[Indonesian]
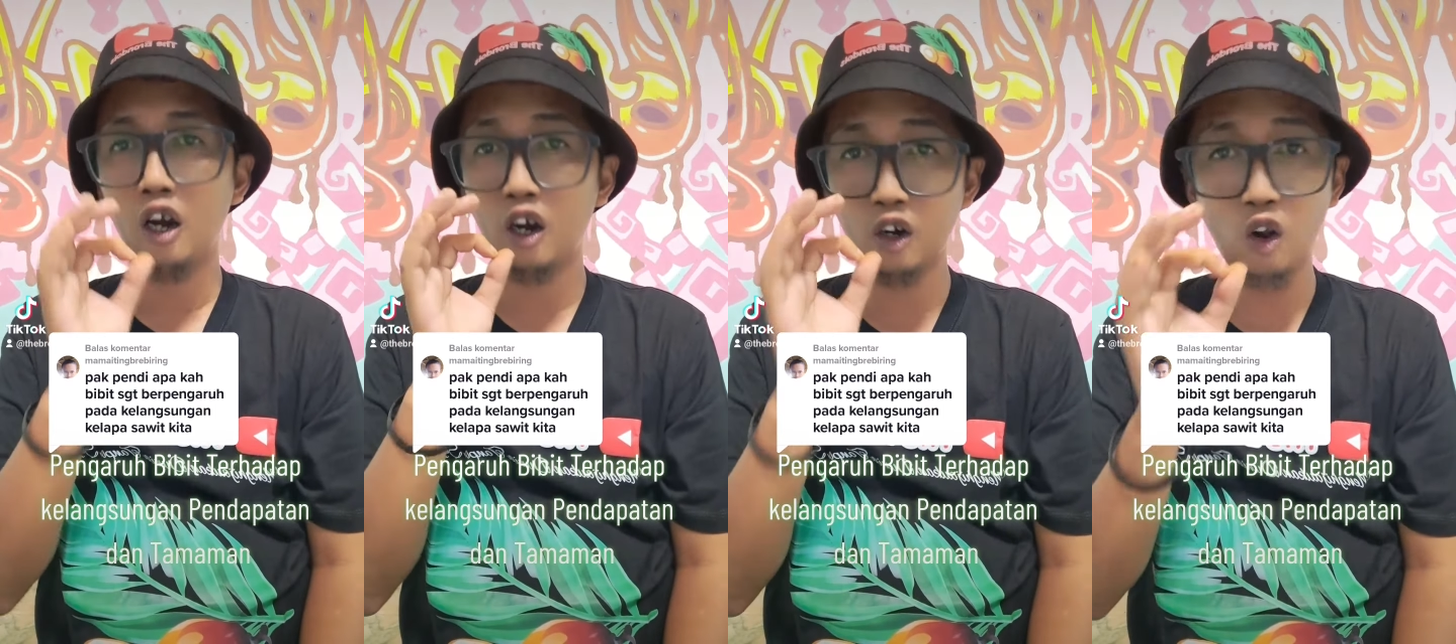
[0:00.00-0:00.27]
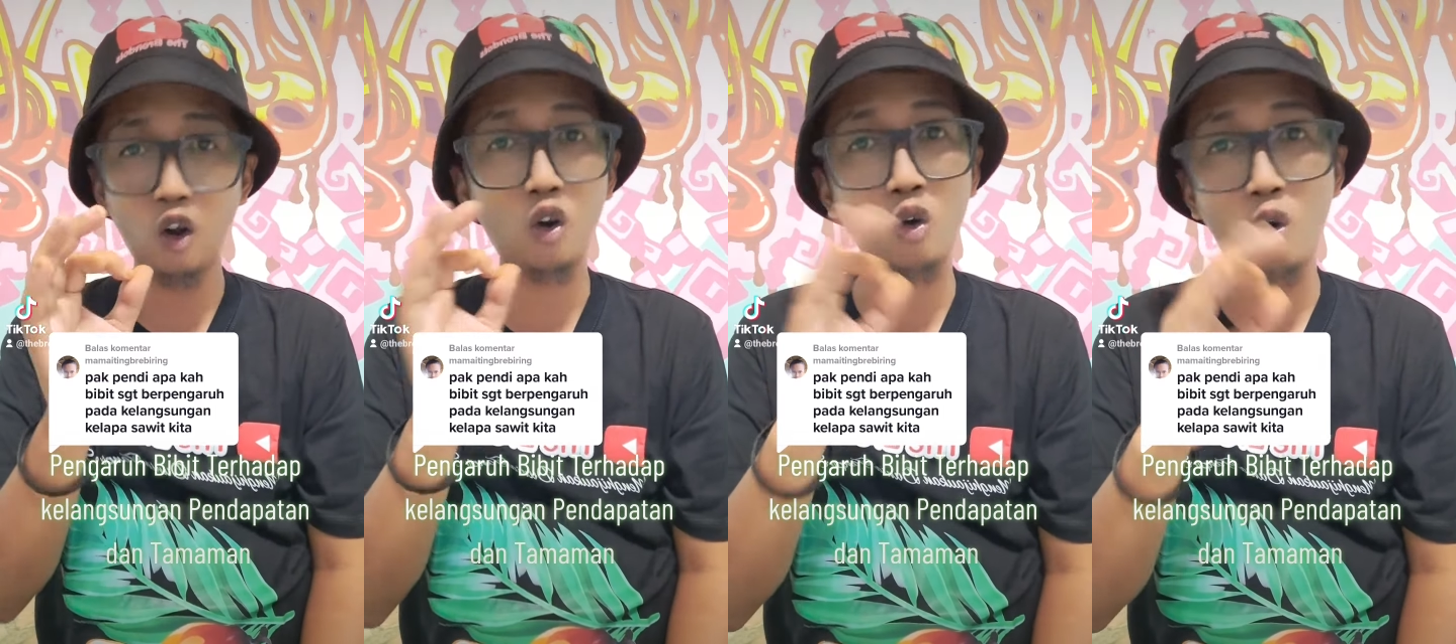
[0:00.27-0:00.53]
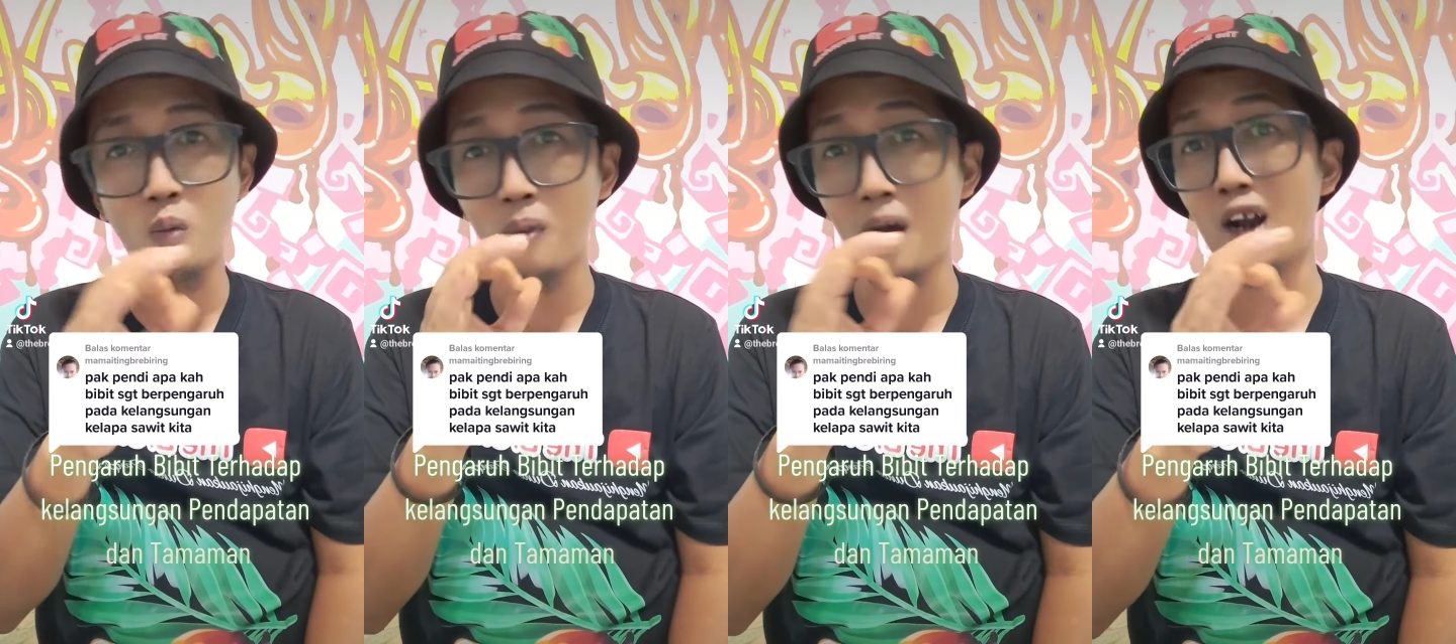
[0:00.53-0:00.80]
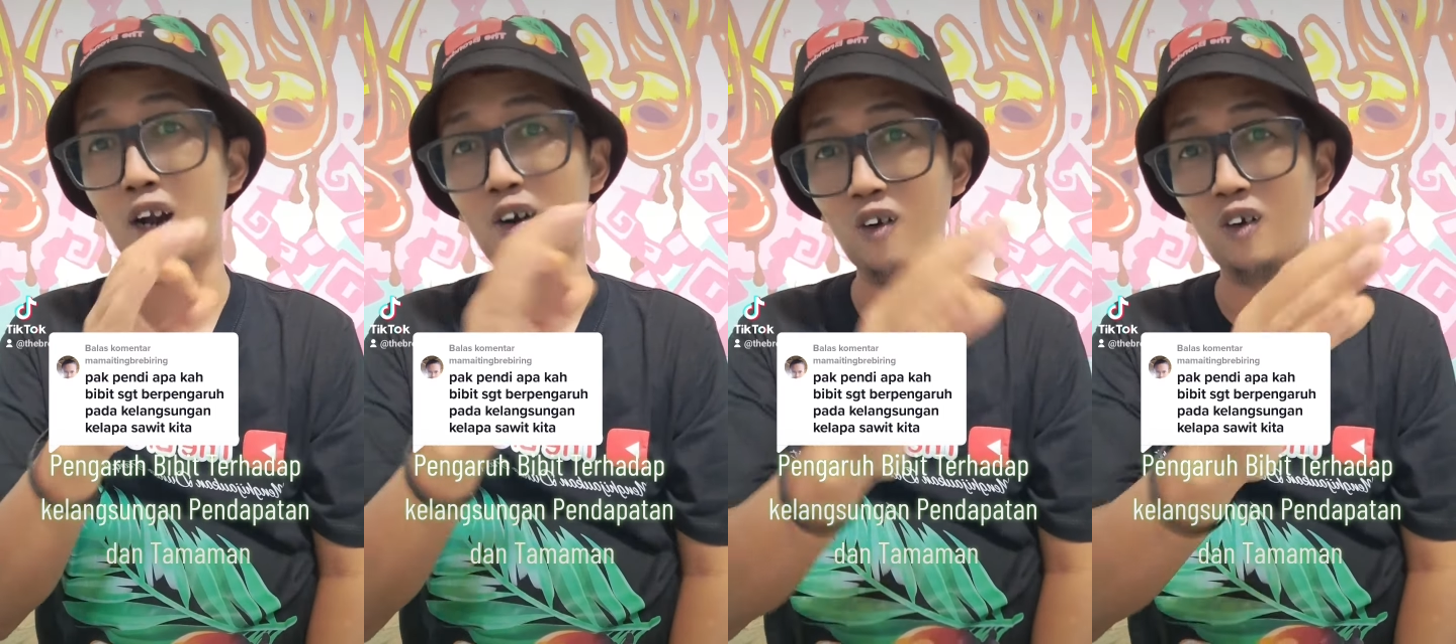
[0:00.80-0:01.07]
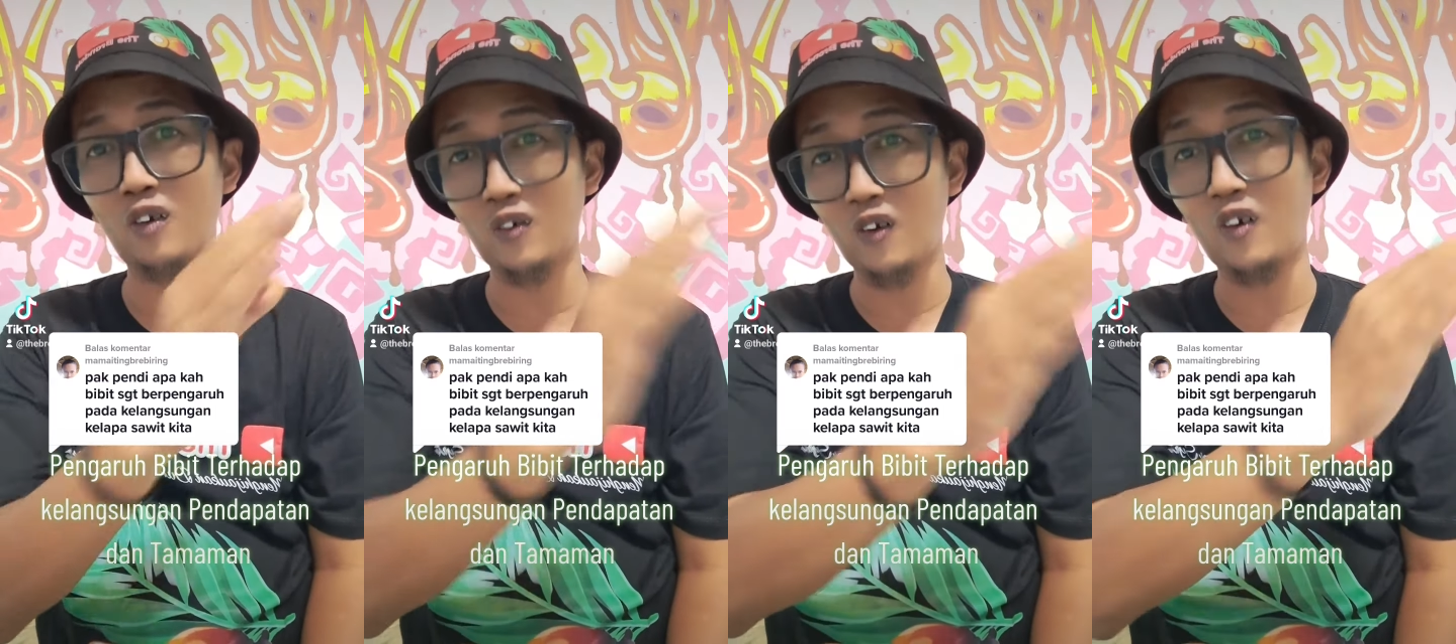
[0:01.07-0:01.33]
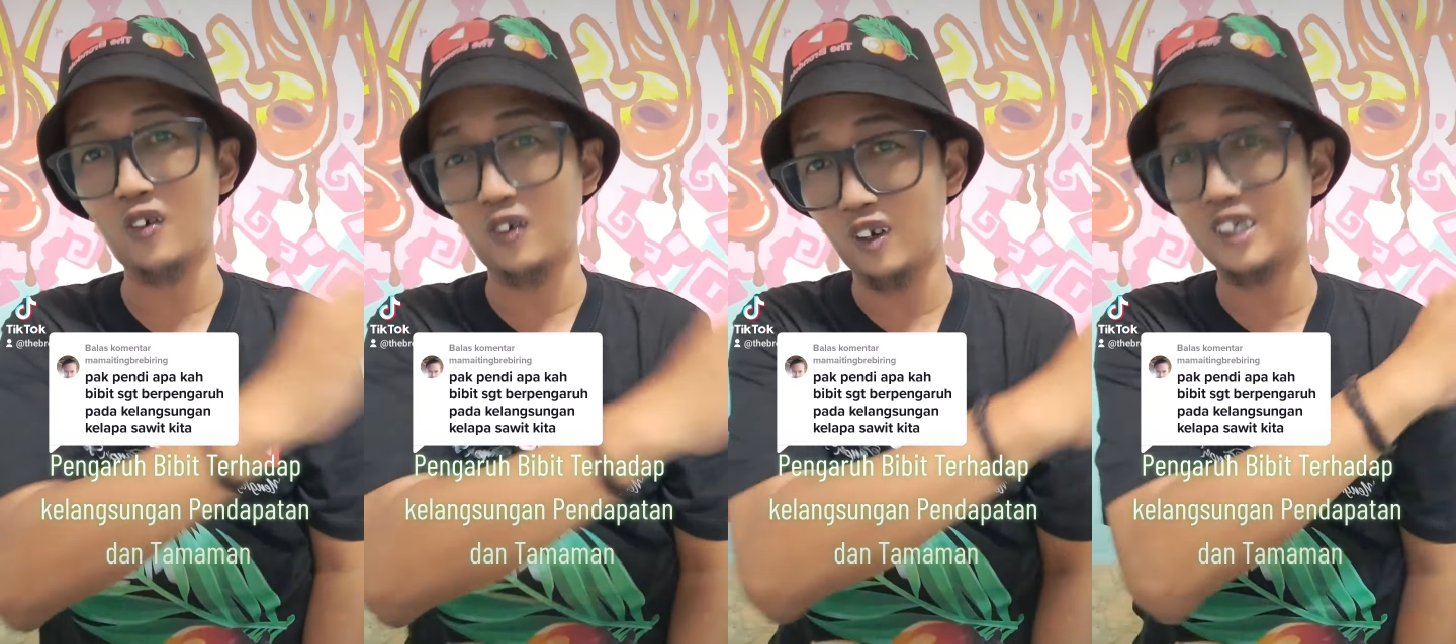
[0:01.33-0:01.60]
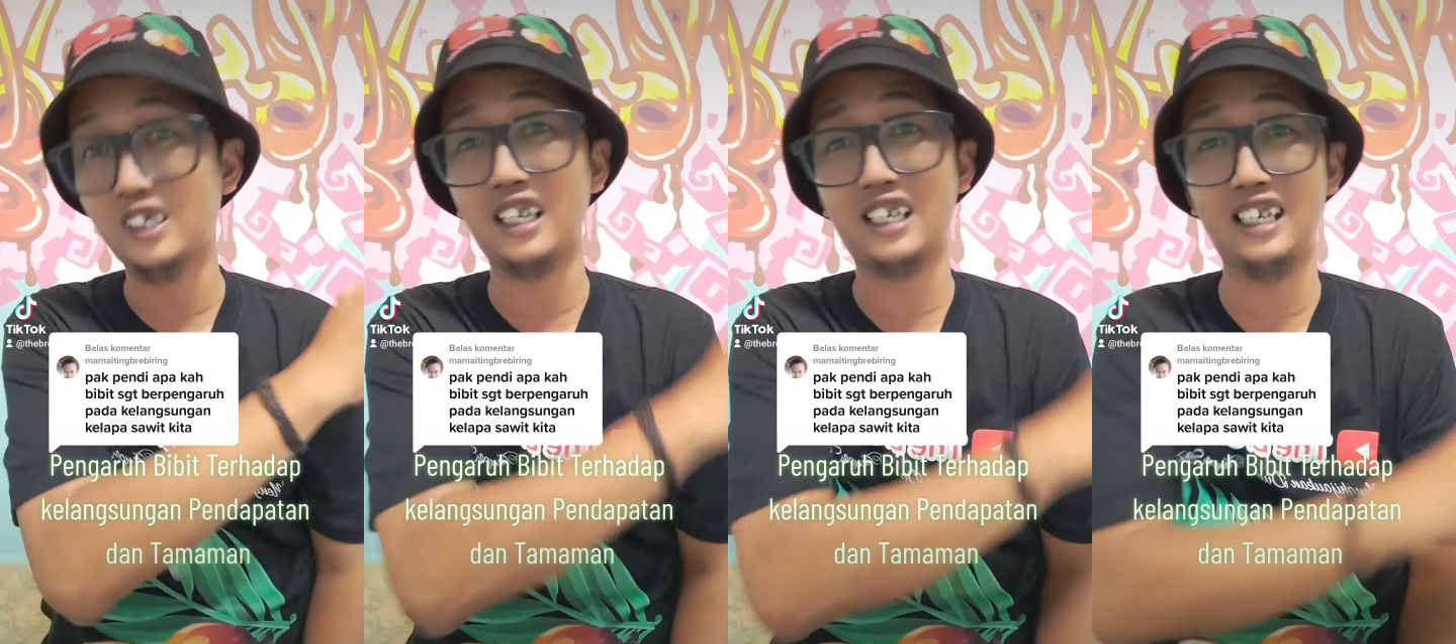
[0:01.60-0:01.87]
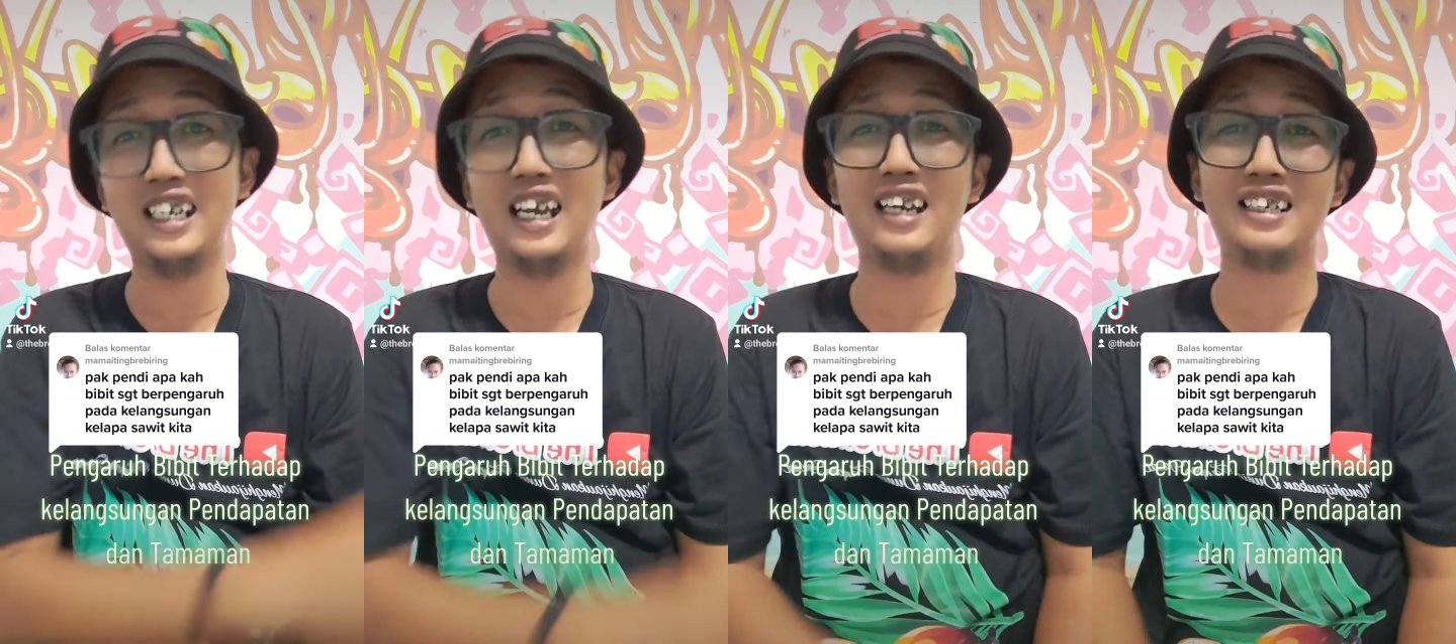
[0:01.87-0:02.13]
0,000
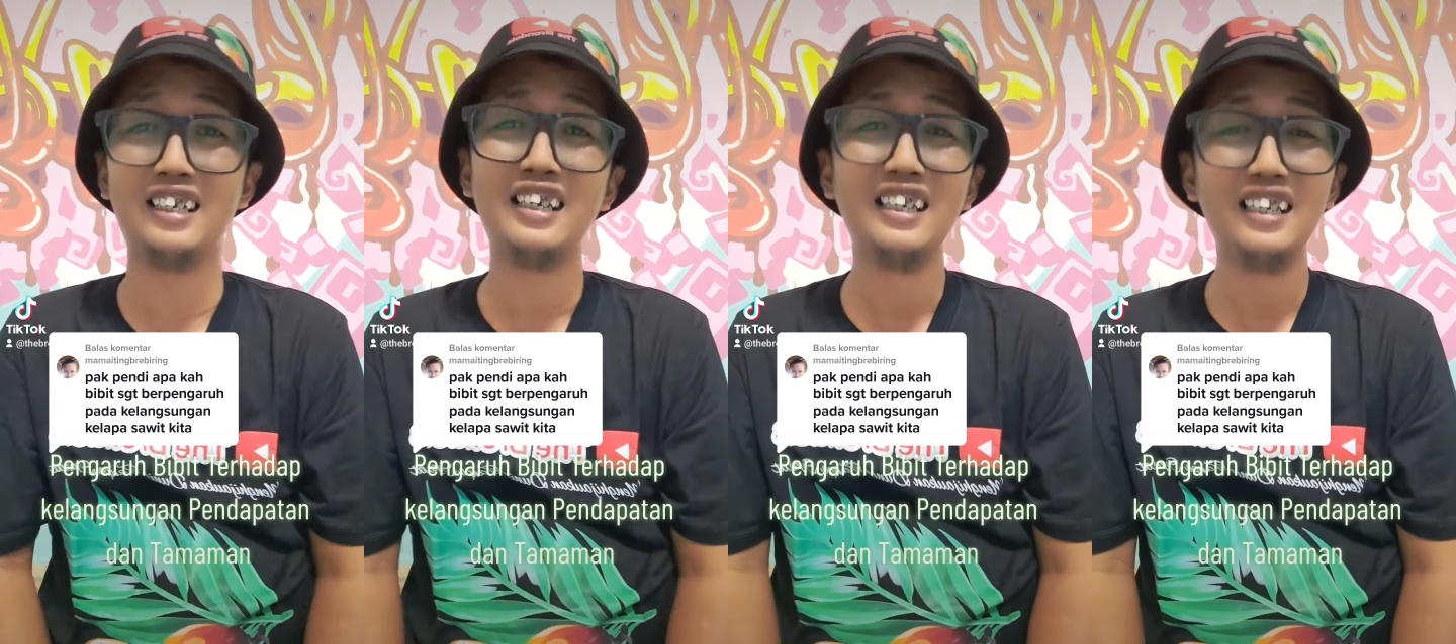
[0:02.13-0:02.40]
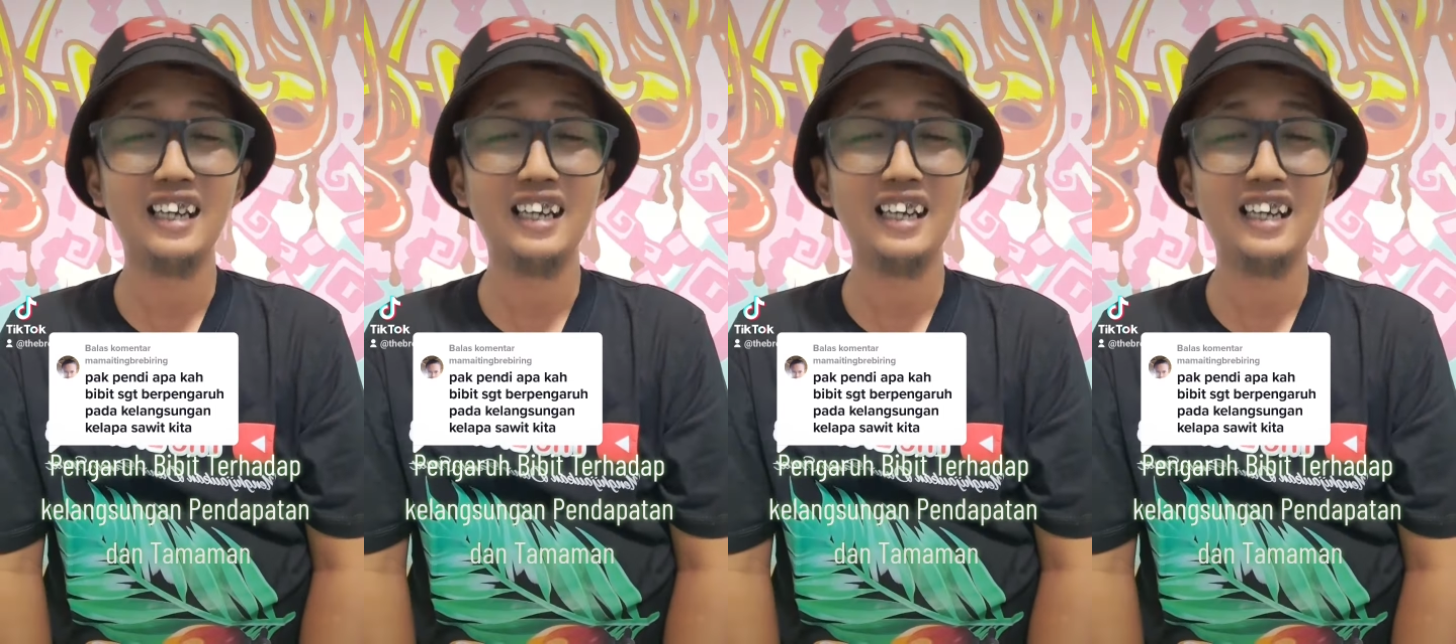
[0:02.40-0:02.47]
sekian.